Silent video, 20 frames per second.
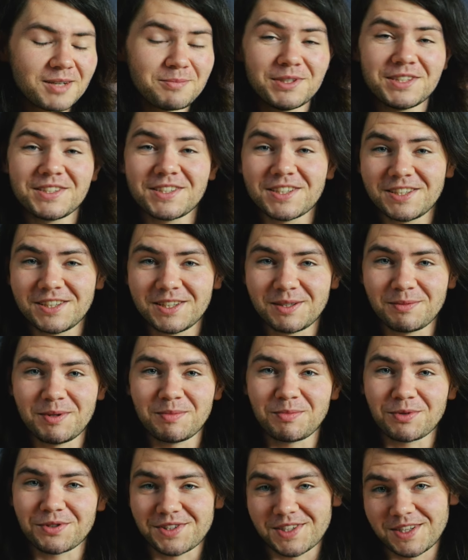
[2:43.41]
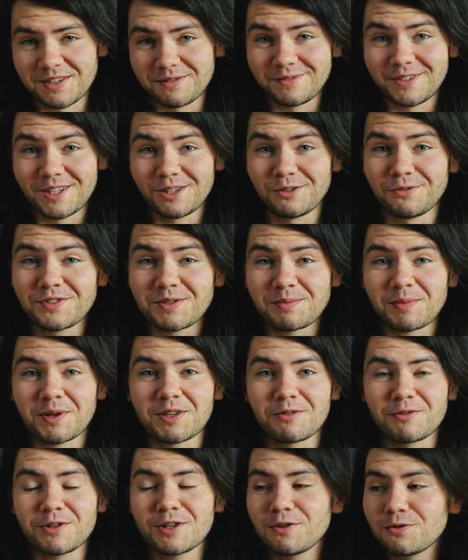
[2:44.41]
Między innymi poznałem wielu
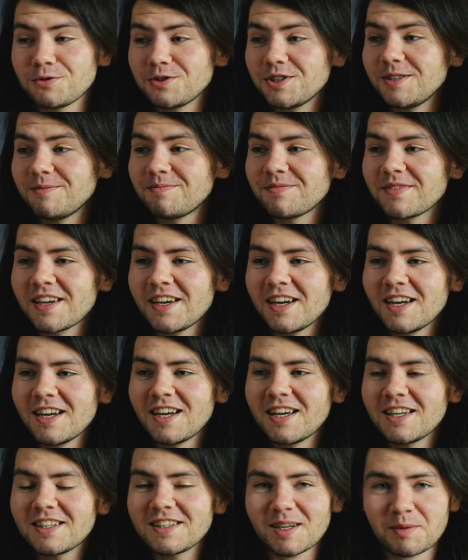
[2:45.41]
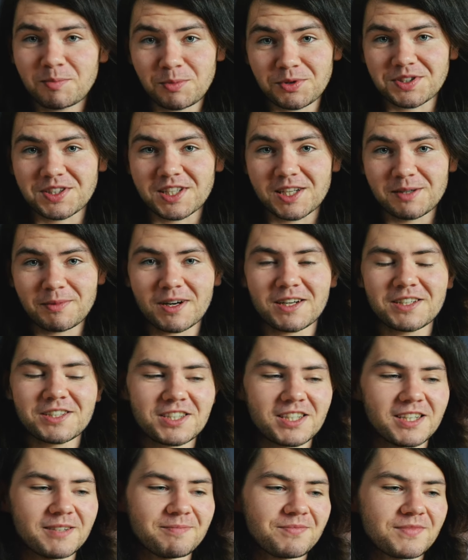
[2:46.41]
wspaniałych ludzi. Tak poznałem
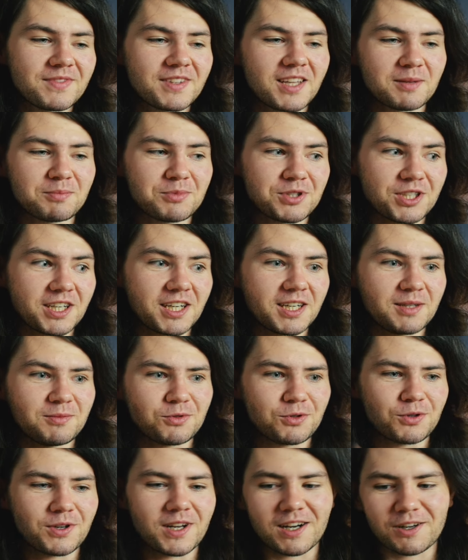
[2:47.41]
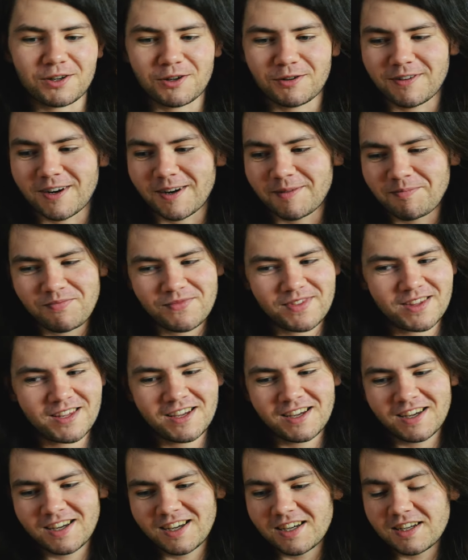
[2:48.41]
Asię, tak przyjechałem do Krakowa
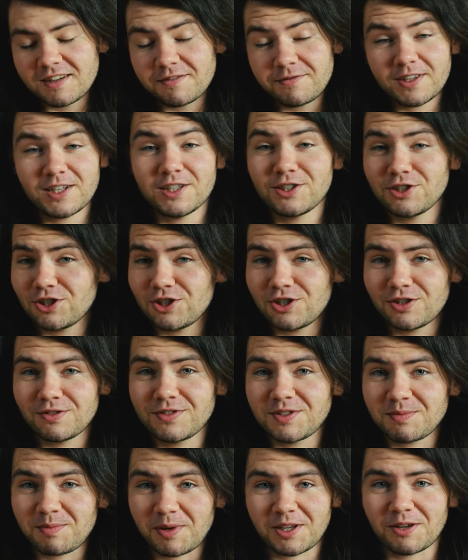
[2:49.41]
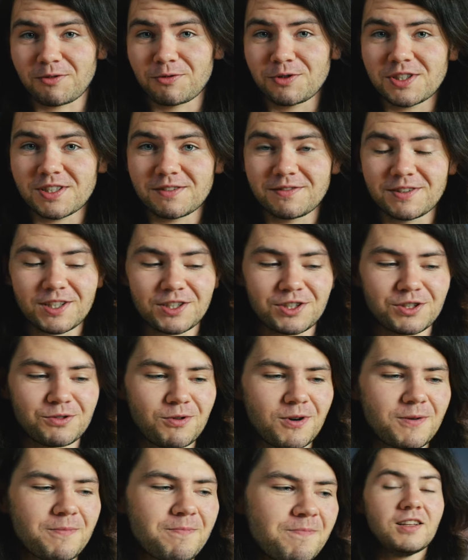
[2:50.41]
wiele rzeczy wspaniałych się
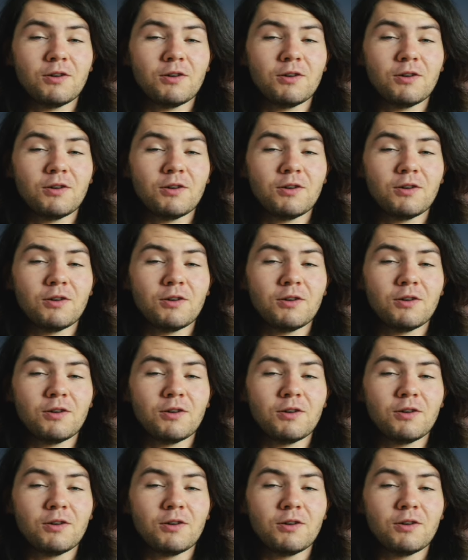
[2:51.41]
wydarzyło.